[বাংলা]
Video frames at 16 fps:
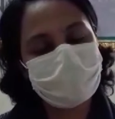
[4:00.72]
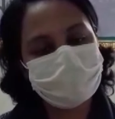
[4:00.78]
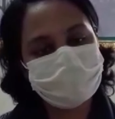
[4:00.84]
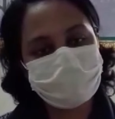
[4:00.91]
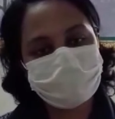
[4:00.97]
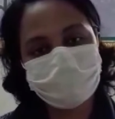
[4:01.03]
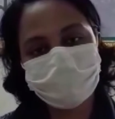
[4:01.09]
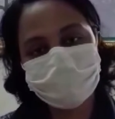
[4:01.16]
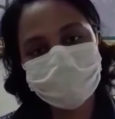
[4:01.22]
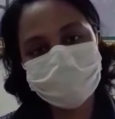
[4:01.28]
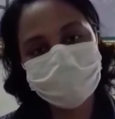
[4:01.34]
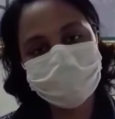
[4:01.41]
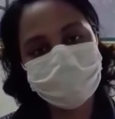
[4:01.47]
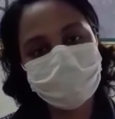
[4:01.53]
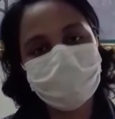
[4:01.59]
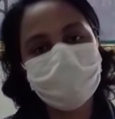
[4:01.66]
যথোপযুক্ত
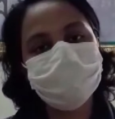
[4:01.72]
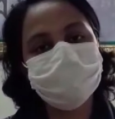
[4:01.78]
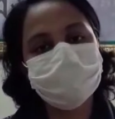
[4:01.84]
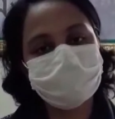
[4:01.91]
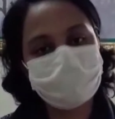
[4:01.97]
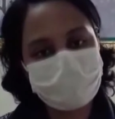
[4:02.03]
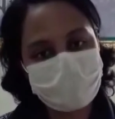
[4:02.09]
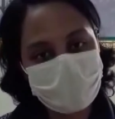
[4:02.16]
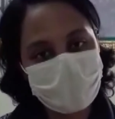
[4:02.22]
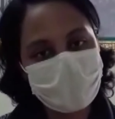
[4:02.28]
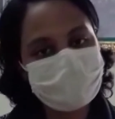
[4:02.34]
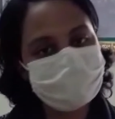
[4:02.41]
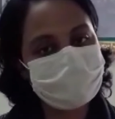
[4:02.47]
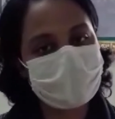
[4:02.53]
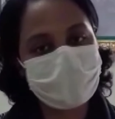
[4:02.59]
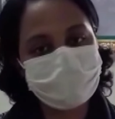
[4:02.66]
শিক্ষা
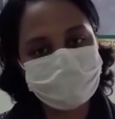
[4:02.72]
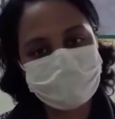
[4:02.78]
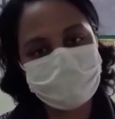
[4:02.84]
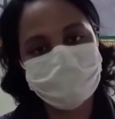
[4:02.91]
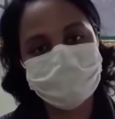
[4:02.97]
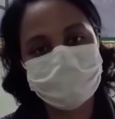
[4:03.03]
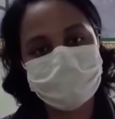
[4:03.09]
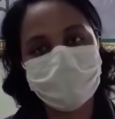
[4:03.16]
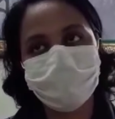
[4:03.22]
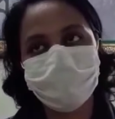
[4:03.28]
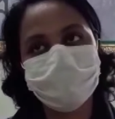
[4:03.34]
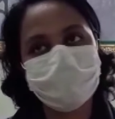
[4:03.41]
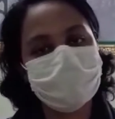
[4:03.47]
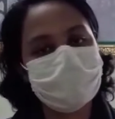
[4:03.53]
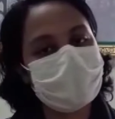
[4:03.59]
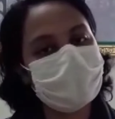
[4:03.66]
কার্যক্রম যেটা
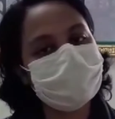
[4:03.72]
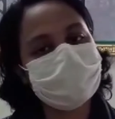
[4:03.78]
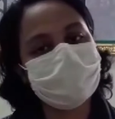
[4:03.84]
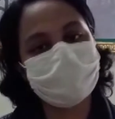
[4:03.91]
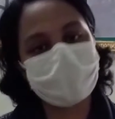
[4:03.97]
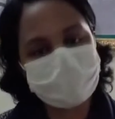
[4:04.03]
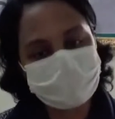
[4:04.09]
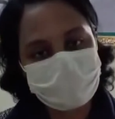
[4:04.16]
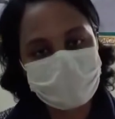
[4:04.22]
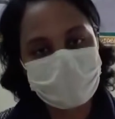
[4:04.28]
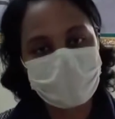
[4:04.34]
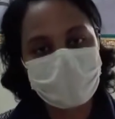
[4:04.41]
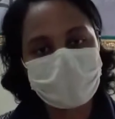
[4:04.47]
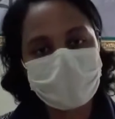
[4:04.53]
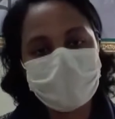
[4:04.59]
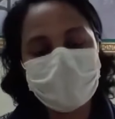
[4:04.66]
পরিচালনা করতে পারছেন না
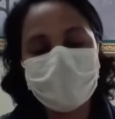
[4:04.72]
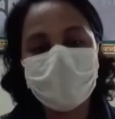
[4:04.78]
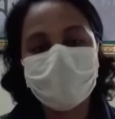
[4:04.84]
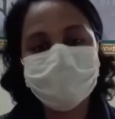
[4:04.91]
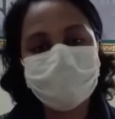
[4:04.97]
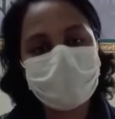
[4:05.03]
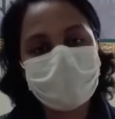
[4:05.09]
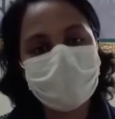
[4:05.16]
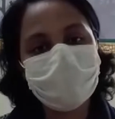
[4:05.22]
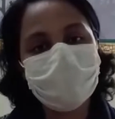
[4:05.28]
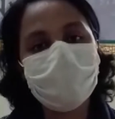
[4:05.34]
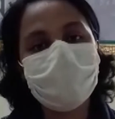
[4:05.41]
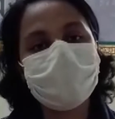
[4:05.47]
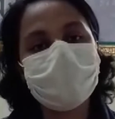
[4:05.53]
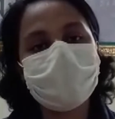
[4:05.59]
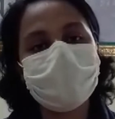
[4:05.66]
এছাড়াও
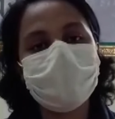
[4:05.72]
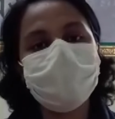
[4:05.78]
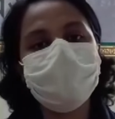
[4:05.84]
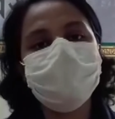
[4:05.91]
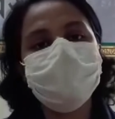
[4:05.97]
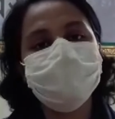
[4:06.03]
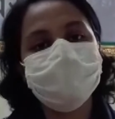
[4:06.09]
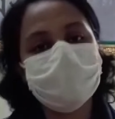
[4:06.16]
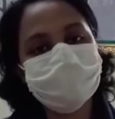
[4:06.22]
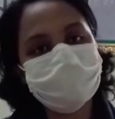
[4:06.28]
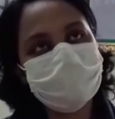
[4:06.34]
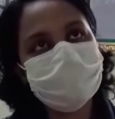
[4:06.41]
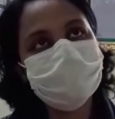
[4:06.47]
অনেকের সেশন